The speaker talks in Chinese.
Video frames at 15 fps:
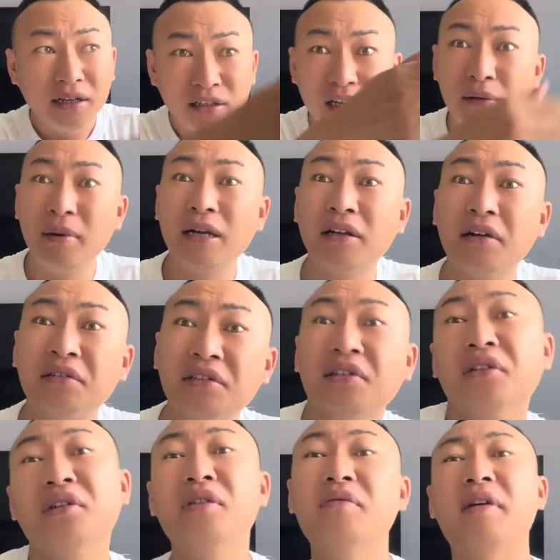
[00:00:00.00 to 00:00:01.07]
这边当时
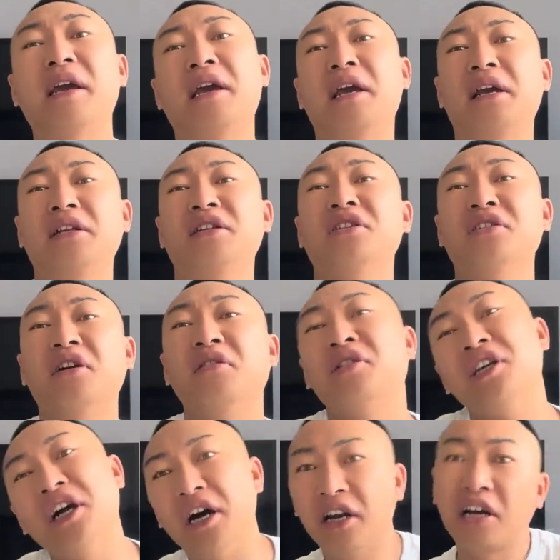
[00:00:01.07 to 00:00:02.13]
丁进伟趾高气
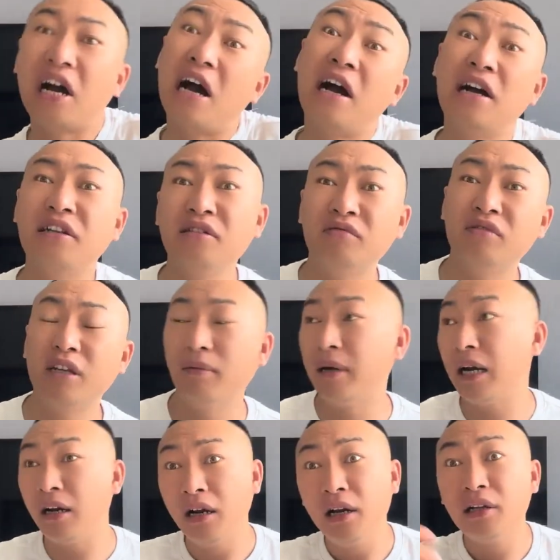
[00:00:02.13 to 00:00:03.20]
扬的嘎进屋里
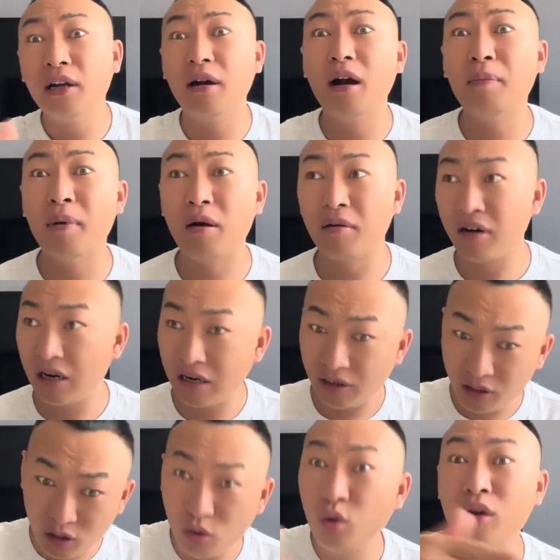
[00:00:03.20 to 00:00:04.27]
边，这个宝哥
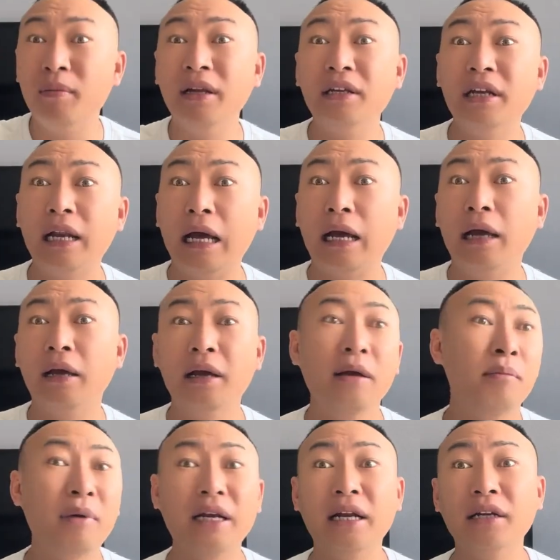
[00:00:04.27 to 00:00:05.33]
一推门进来，
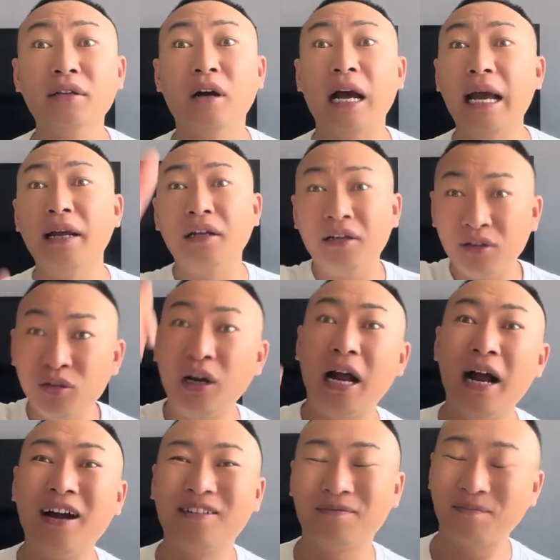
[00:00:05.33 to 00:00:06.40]
白丈一瞅，哎，杜成，
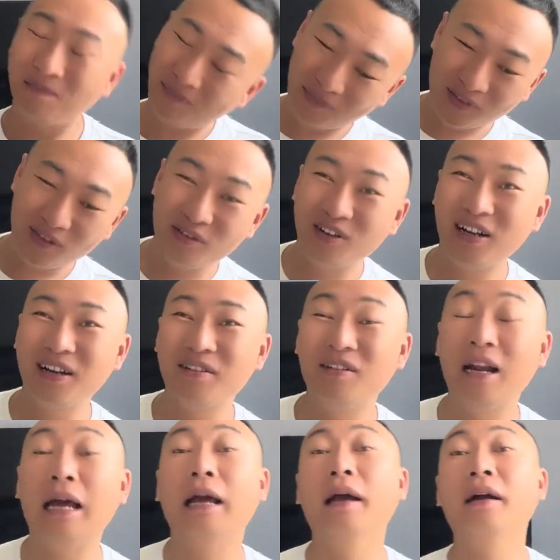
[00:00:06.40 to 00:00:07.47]
杜成你过
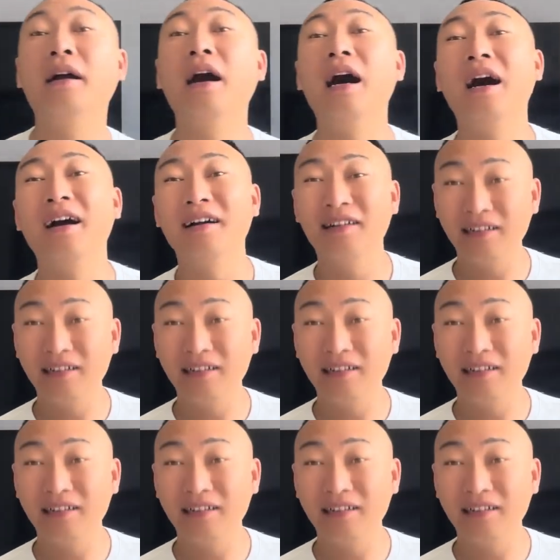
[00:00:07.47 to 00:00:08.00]
来，哥啊，